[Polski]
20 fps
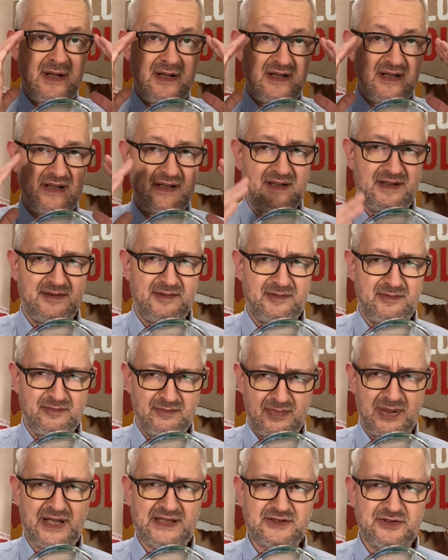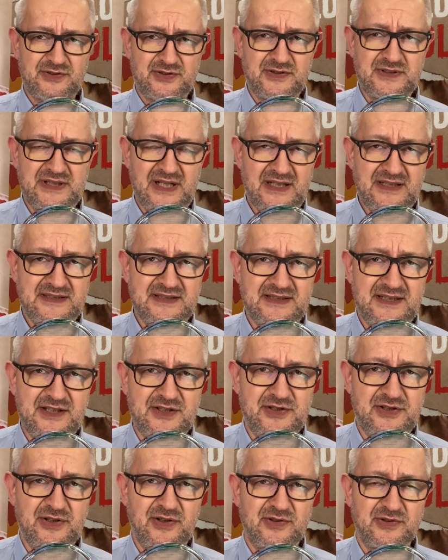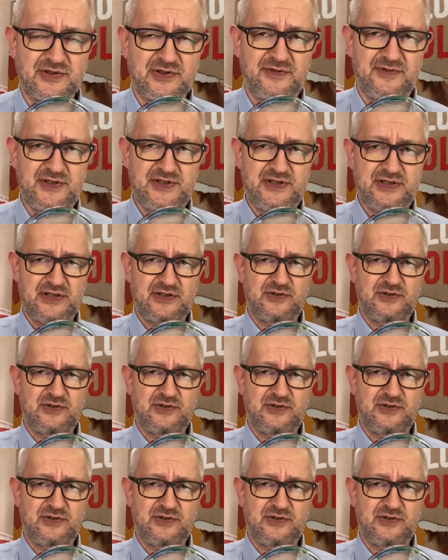y, bardzo socjalistyczną oczywiście,